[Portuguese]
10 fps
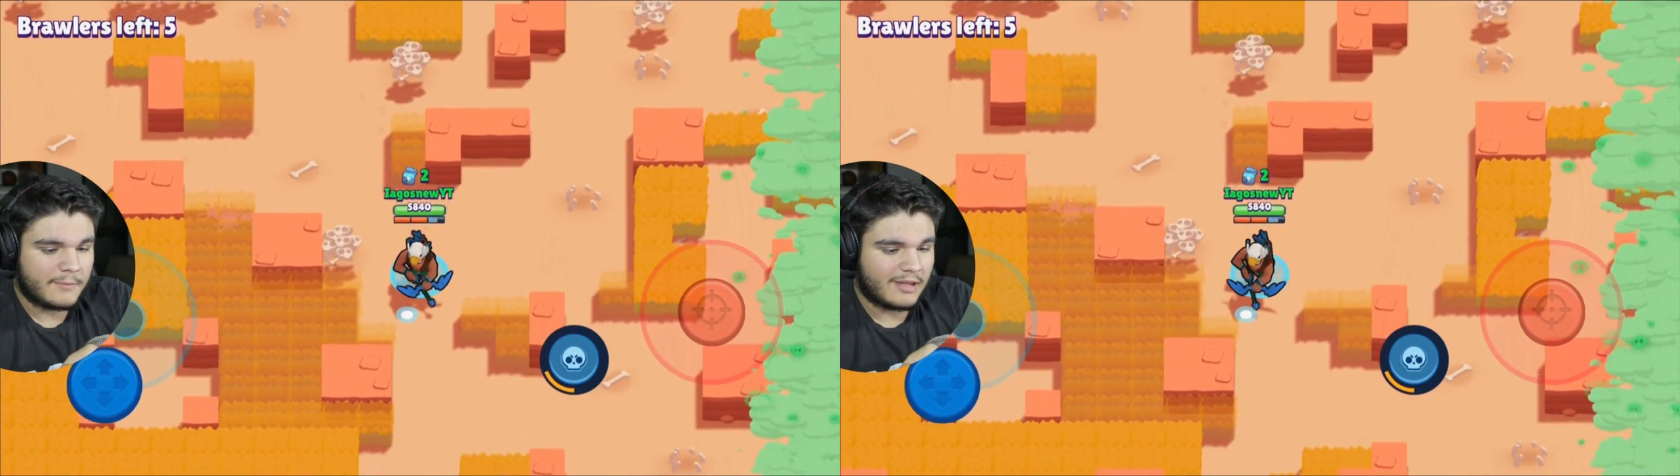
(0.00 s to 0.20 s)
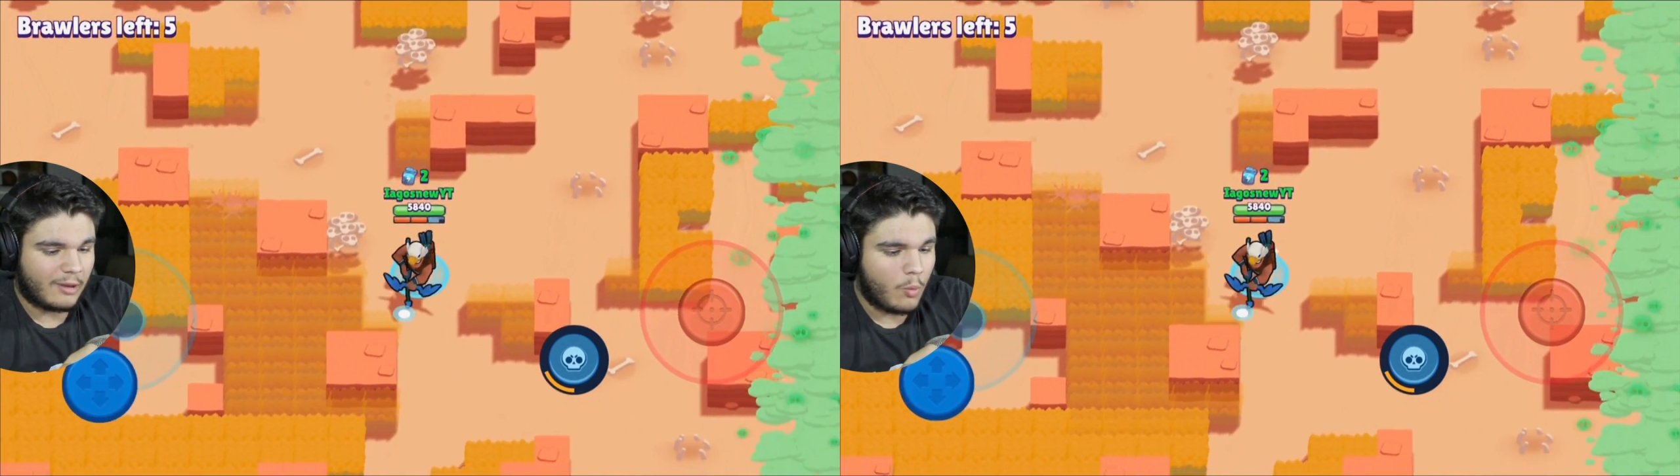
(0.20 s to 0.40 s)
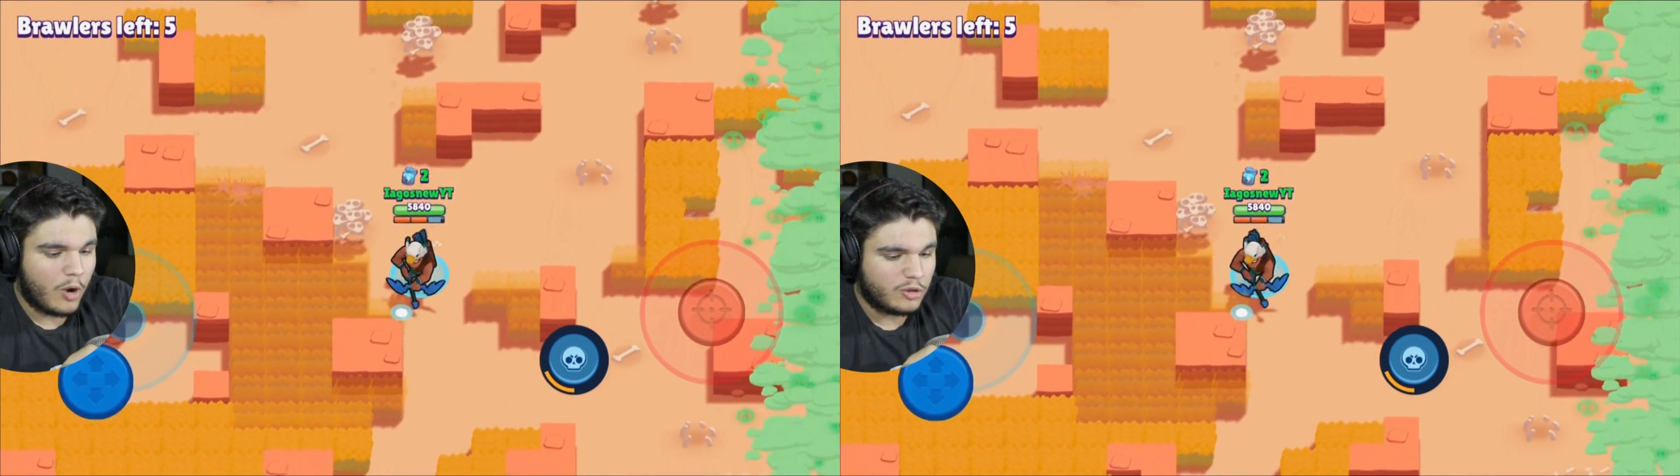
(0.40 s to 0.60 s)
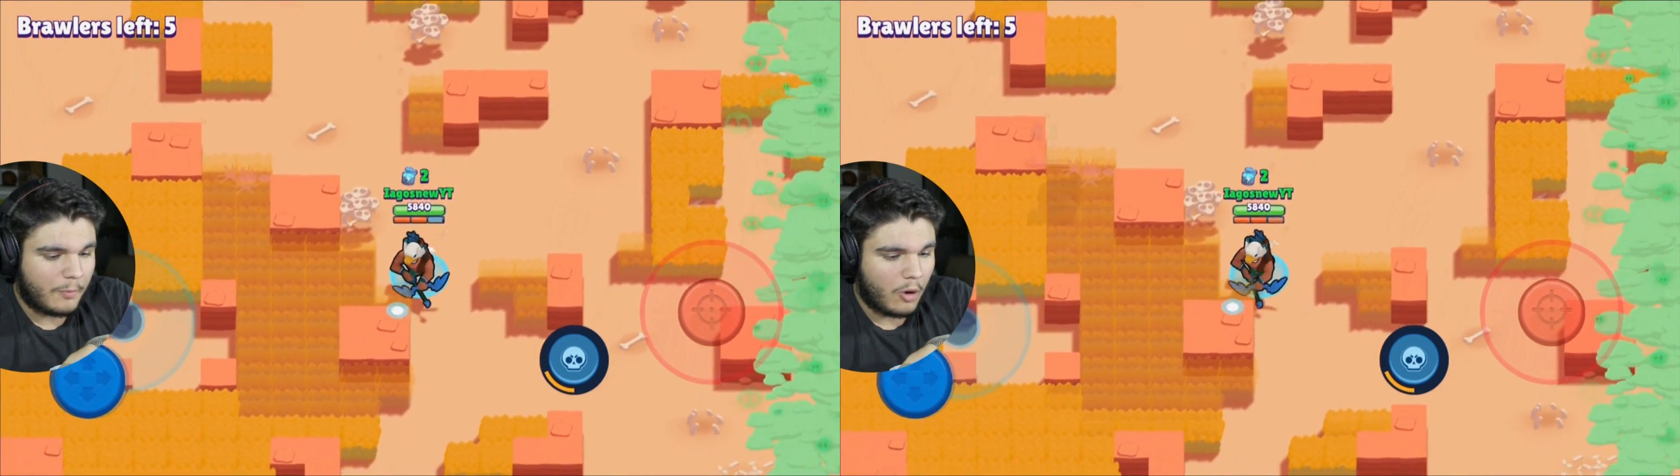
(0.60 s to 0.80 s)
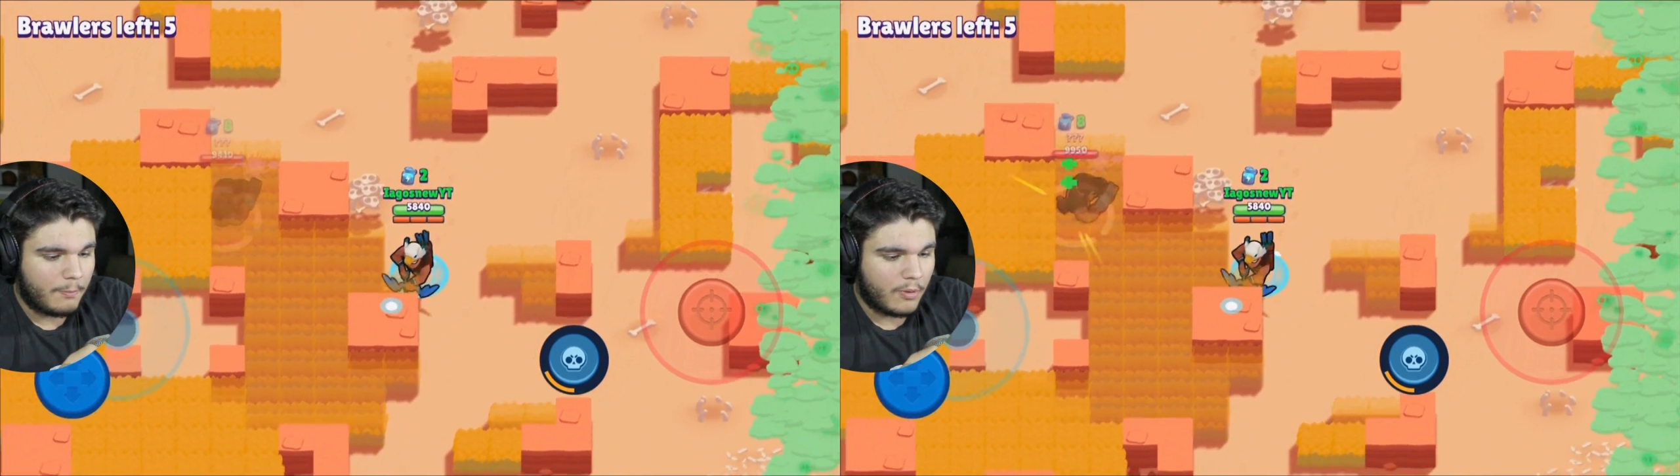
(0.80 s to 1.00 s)
porque ele tá com 8
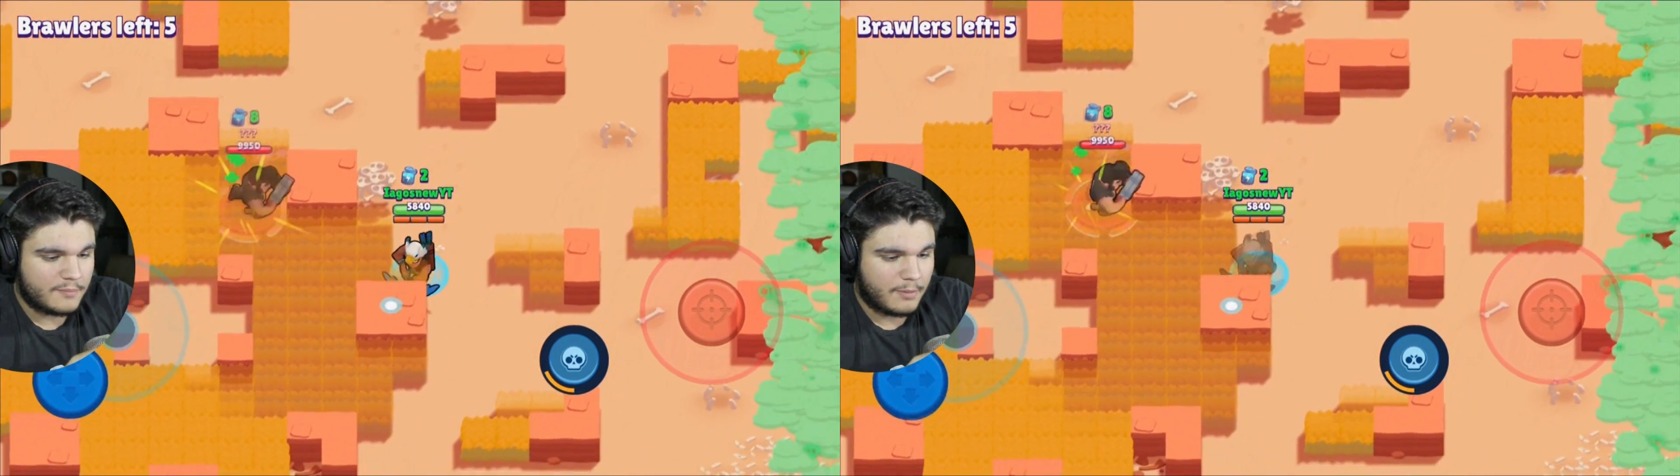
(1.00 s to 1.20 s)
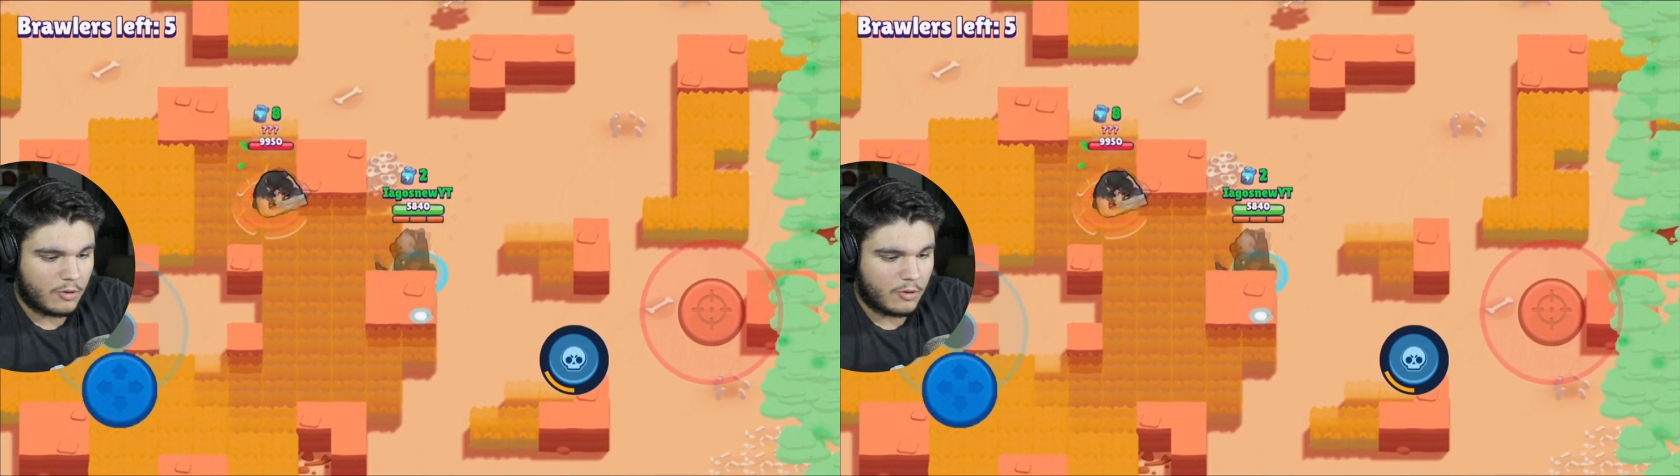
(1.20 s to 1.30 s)
PowerPoint,